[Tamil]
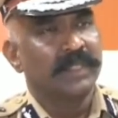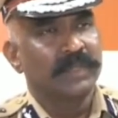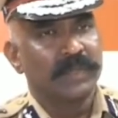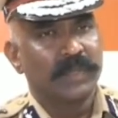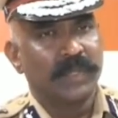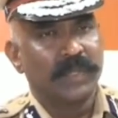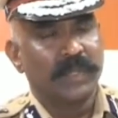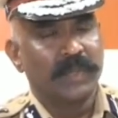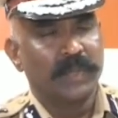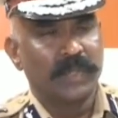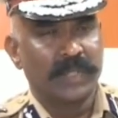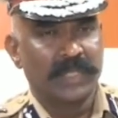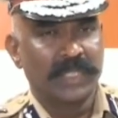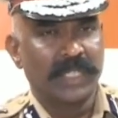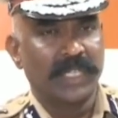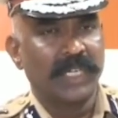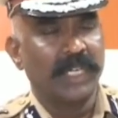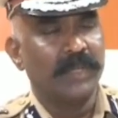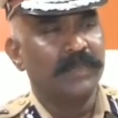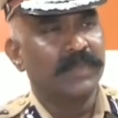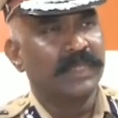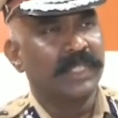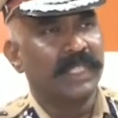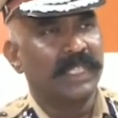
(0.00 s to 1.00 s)
ஸோ
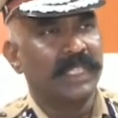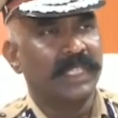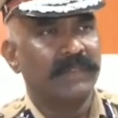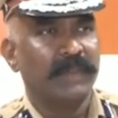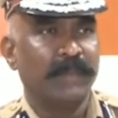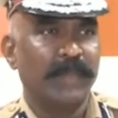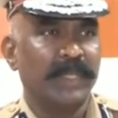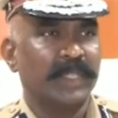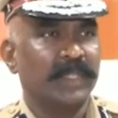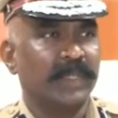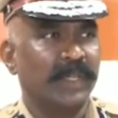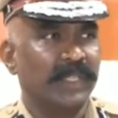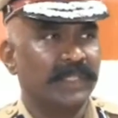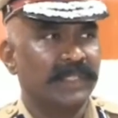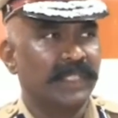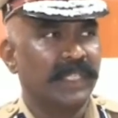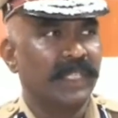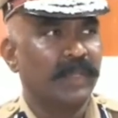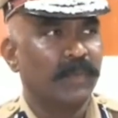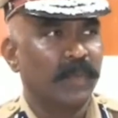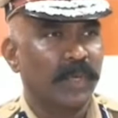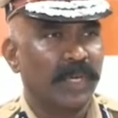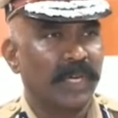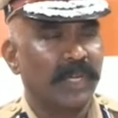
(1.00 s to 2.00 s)
குற்றங்களும் சரி விபத்துகளும் சரி
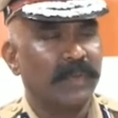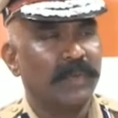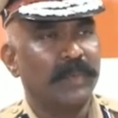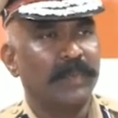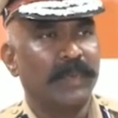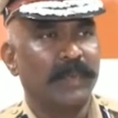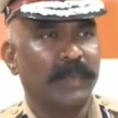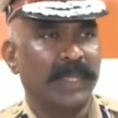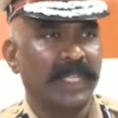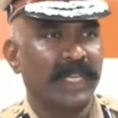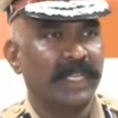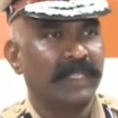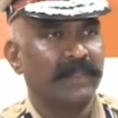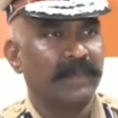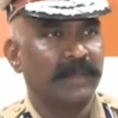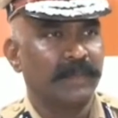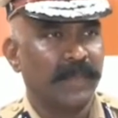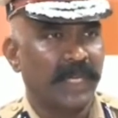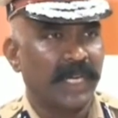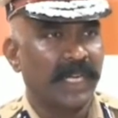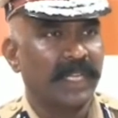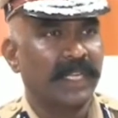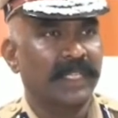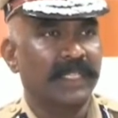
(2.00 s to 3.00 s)
ஓரளவு இப்போ மதுரை
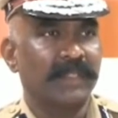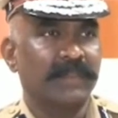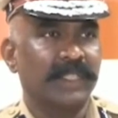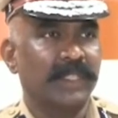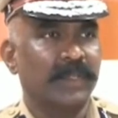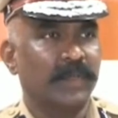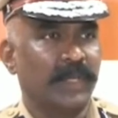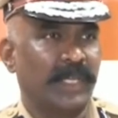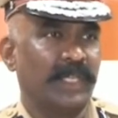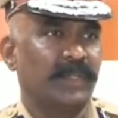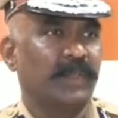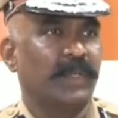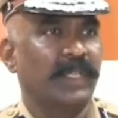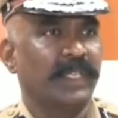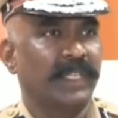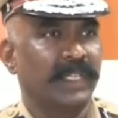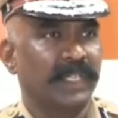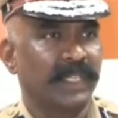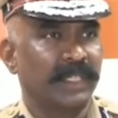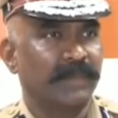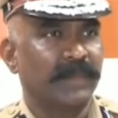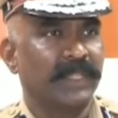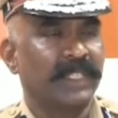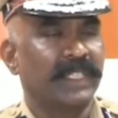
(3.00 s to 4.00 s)
மாநகரத்தில் வந்து குறைய
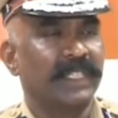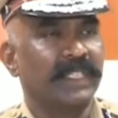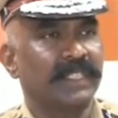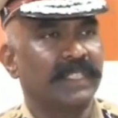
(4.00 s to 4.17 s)
தொடங்கியிருக்கு